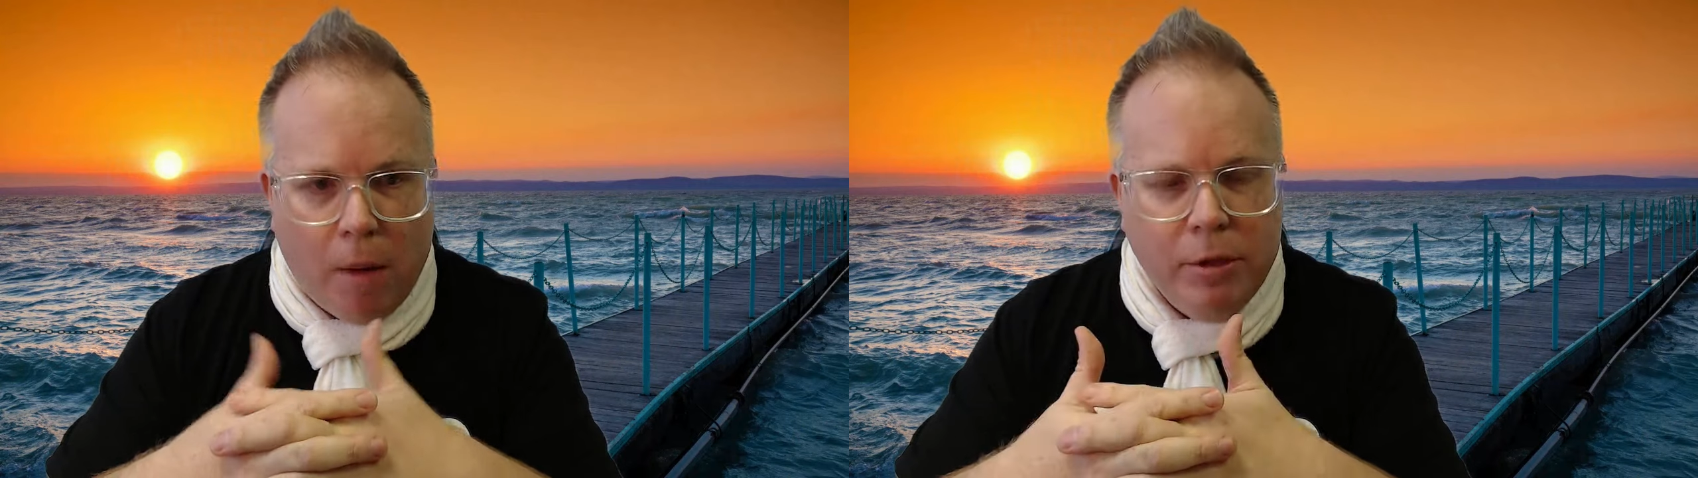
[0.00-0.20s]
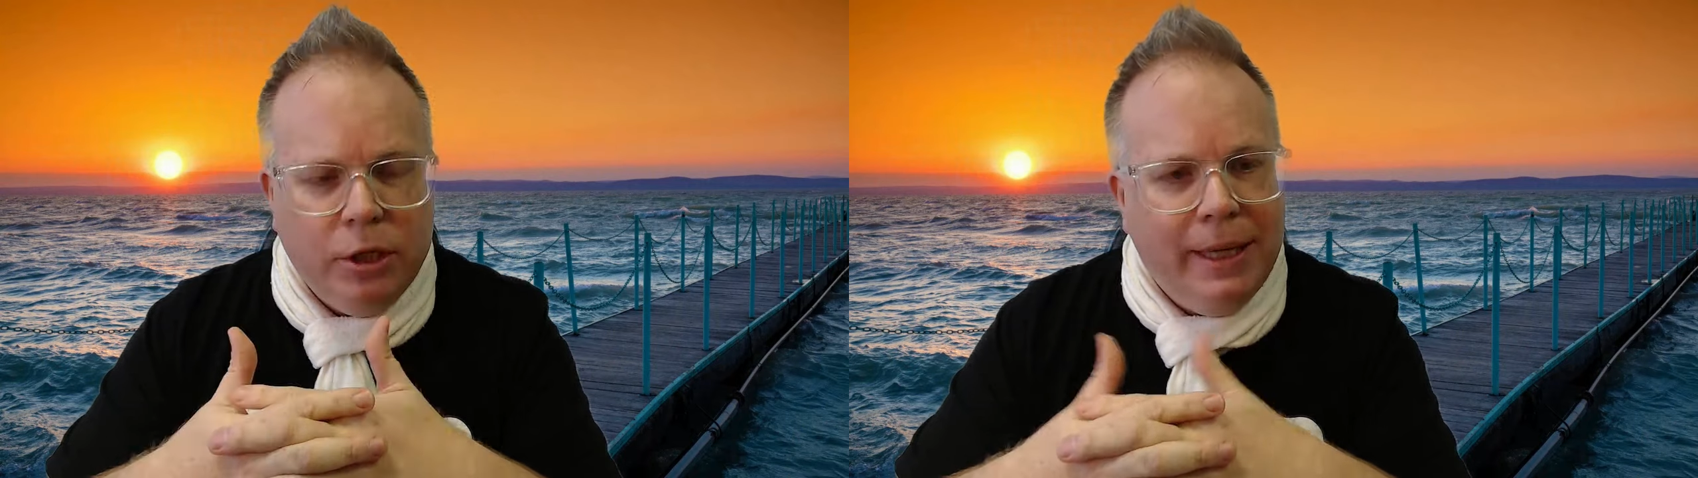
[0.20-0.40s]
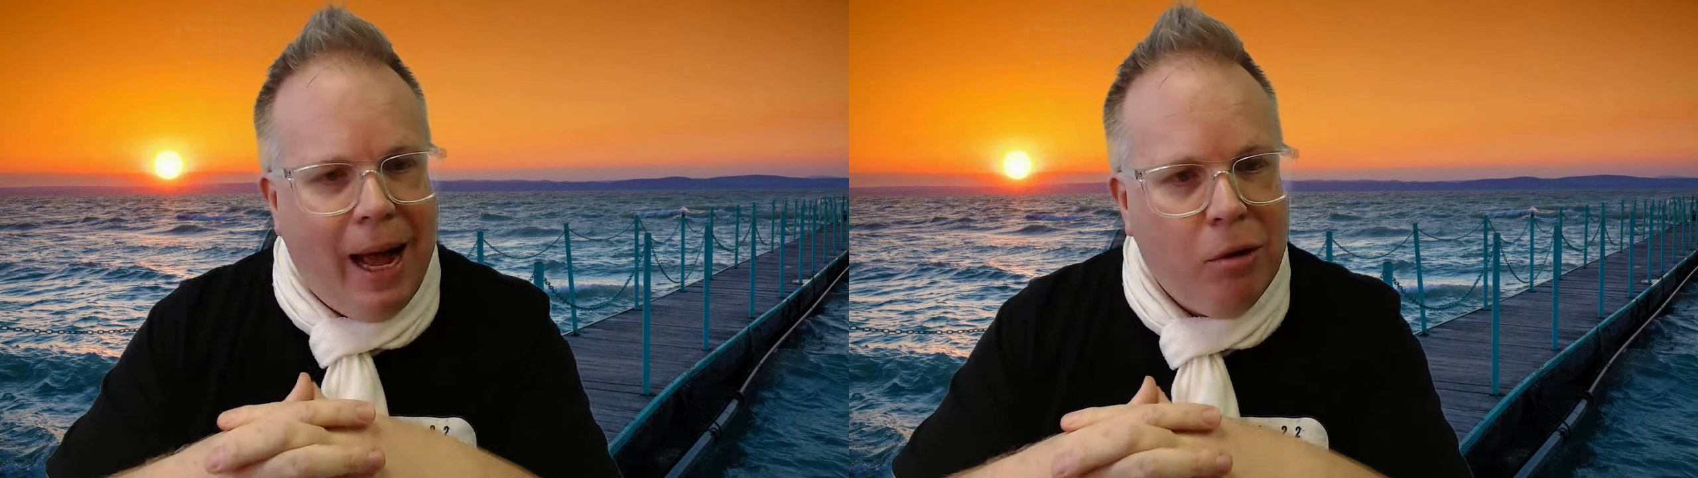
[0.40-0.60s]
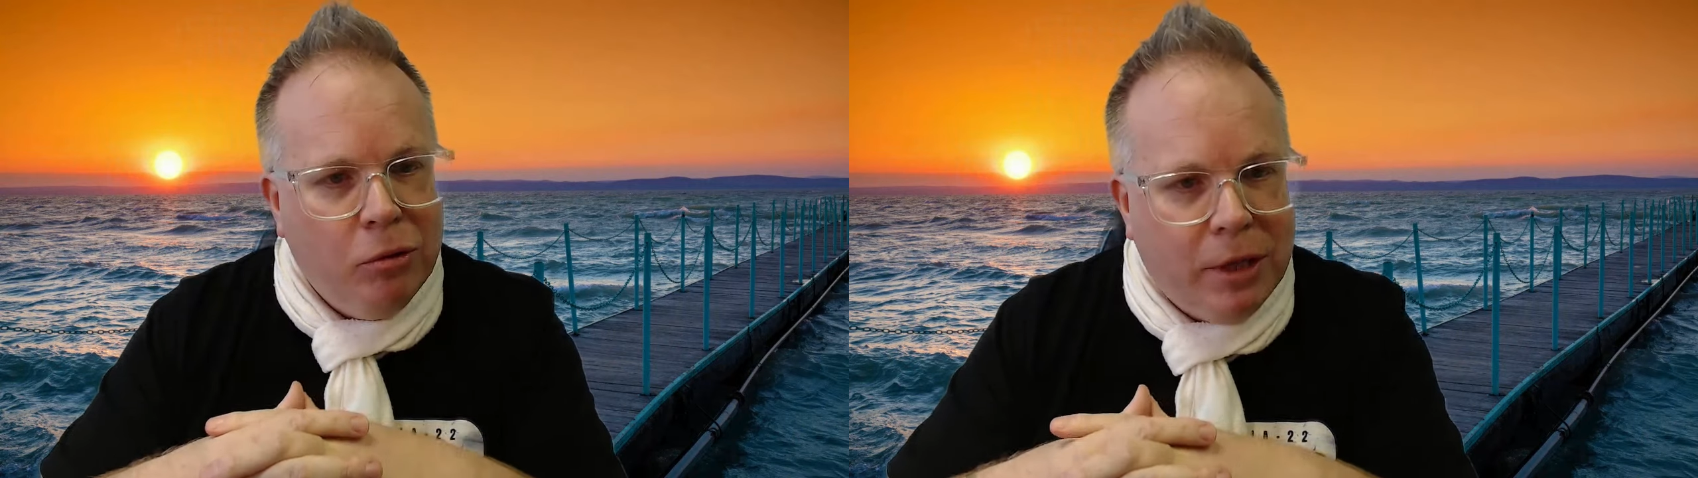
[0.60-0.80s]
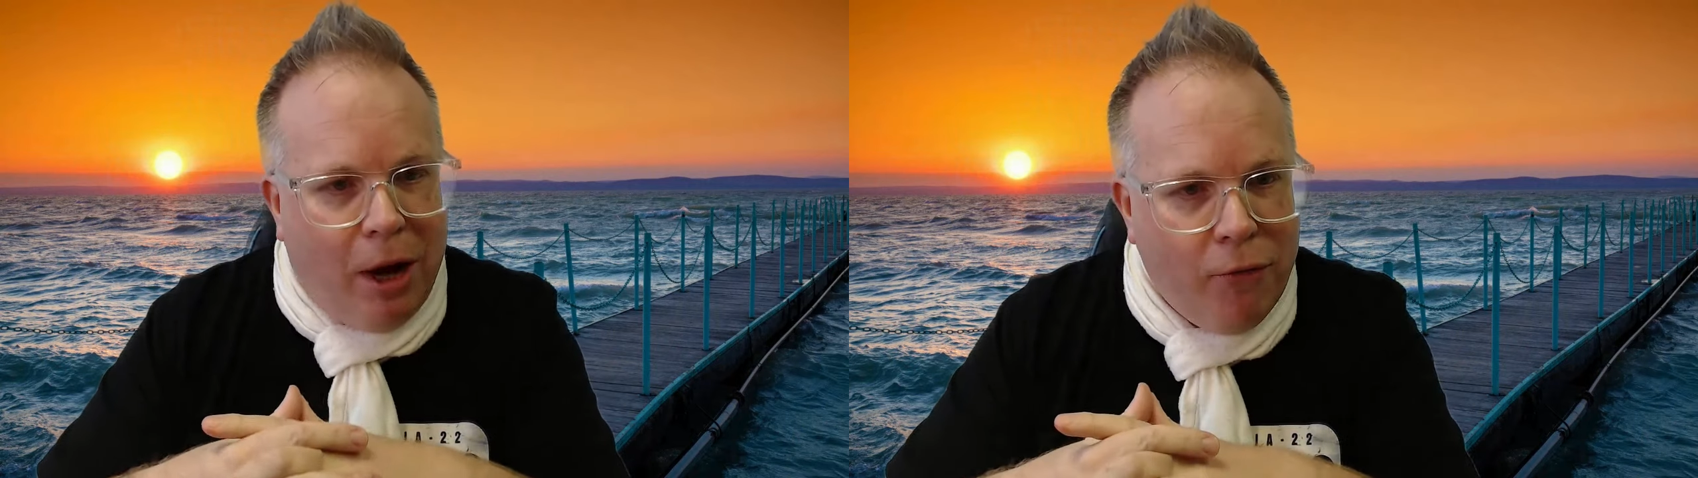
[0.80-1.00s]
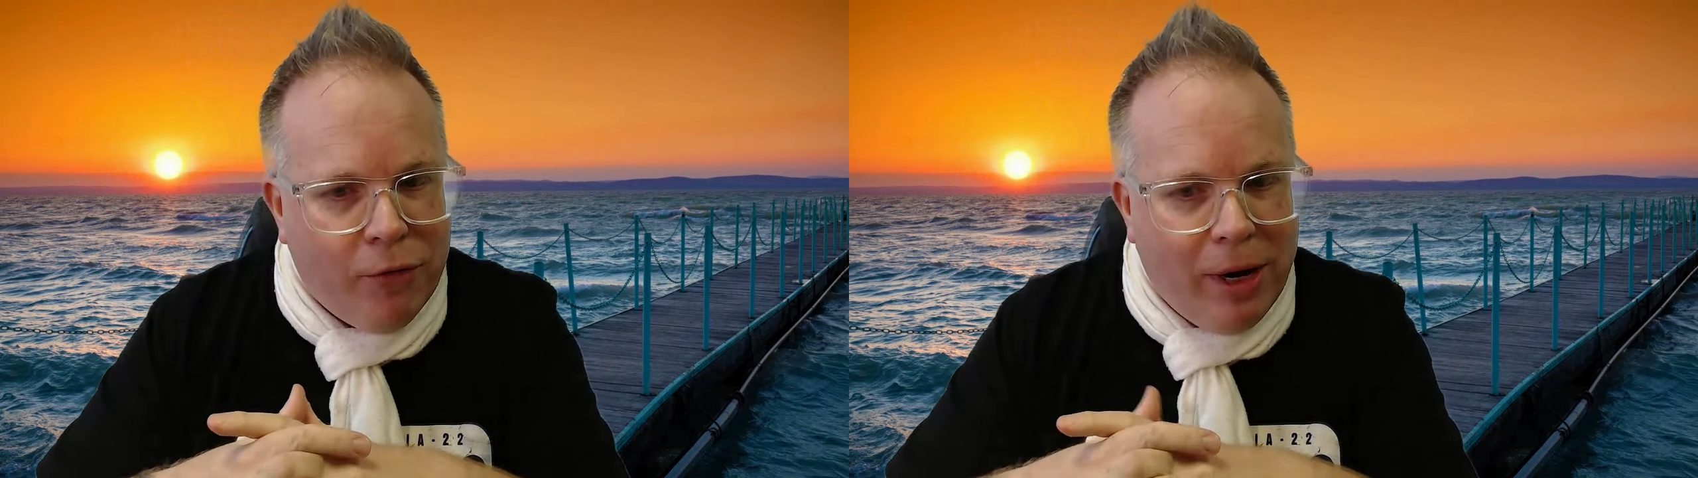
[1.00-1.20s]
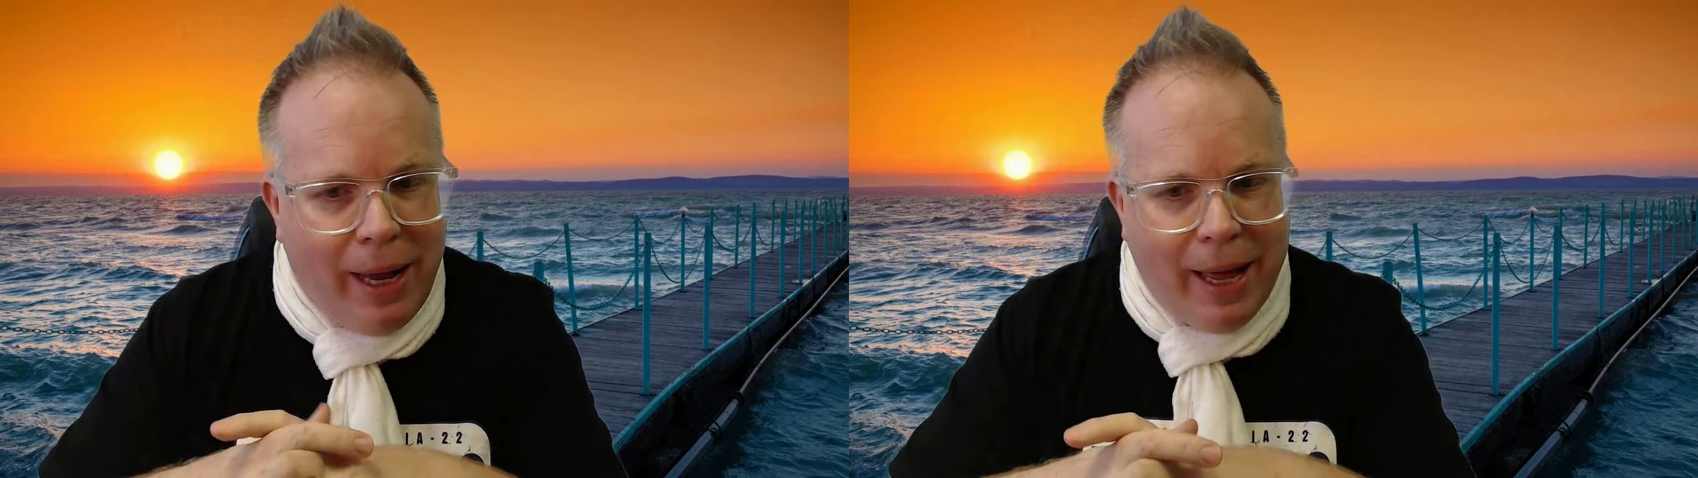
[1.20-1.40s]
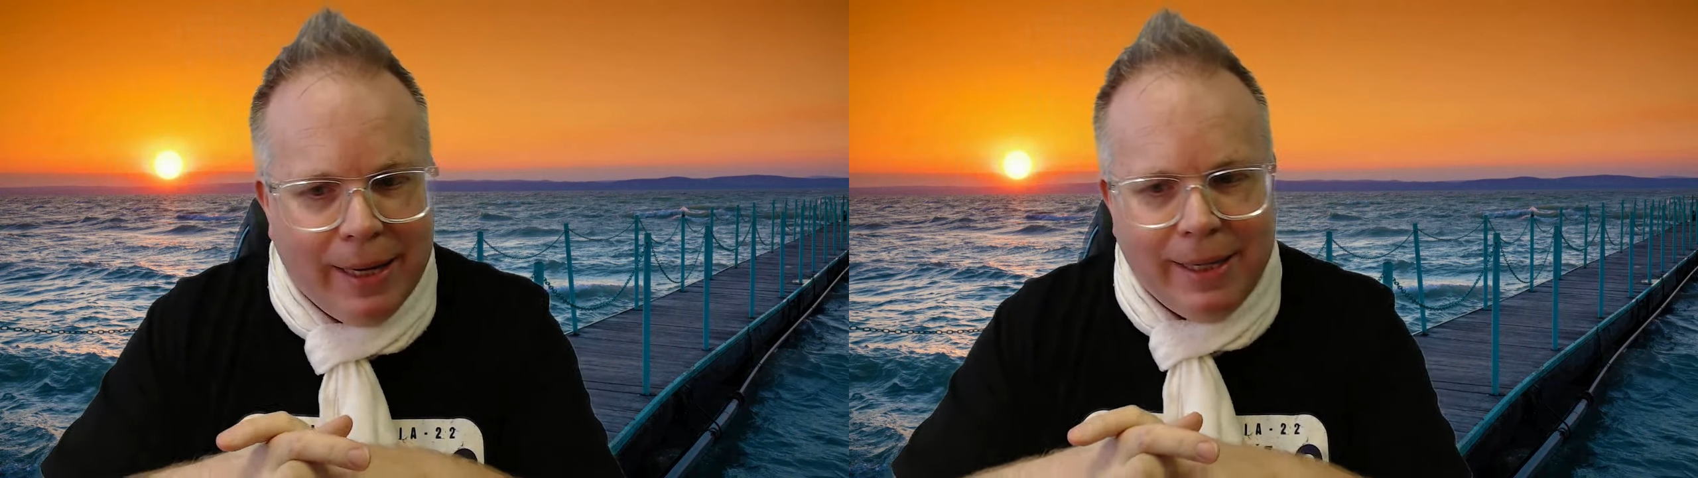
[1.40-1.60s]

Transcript: ein bisschen die Akkus aufgeladen.